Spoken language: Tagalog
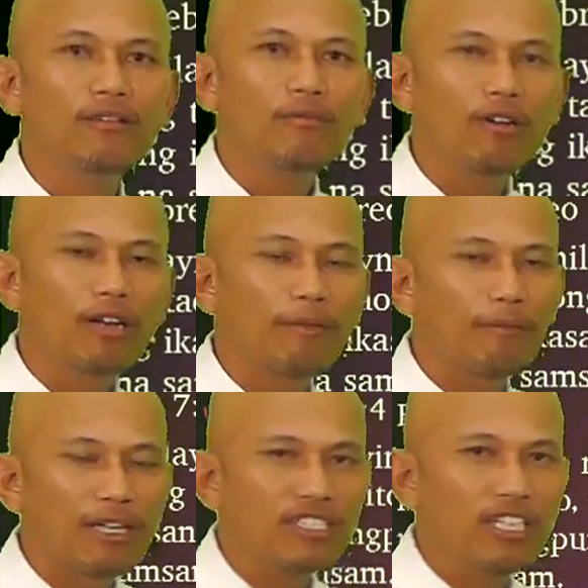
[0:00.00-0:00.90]
Pero
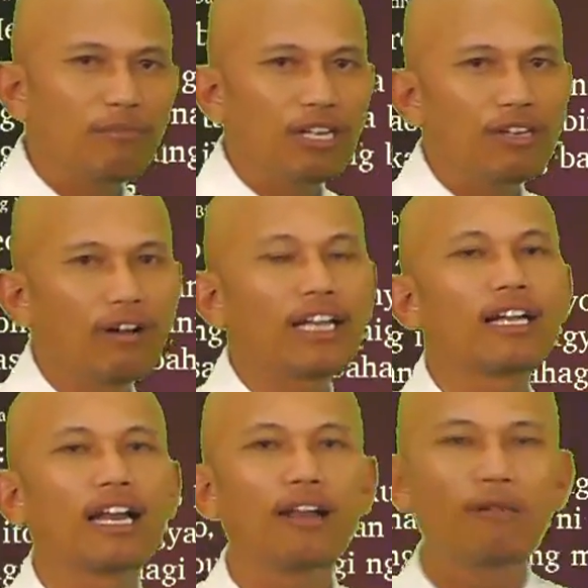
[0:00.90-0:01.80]
napapansin ba niyo ang
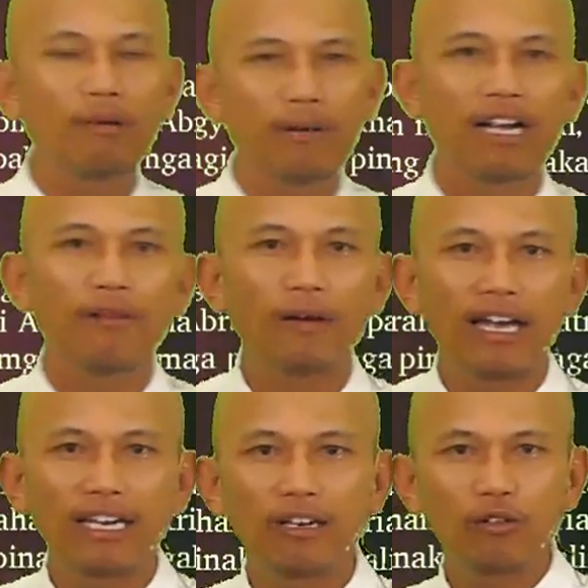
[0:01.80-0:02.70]
ikalawang pagkapari na no,